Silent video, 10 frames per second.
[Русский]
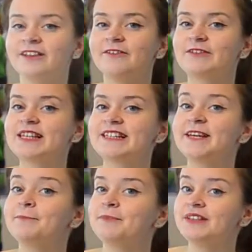на
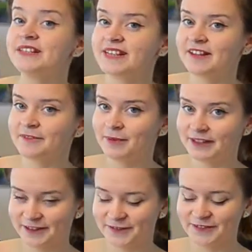высоте 50
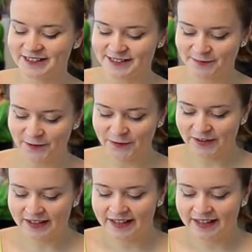метров над землей,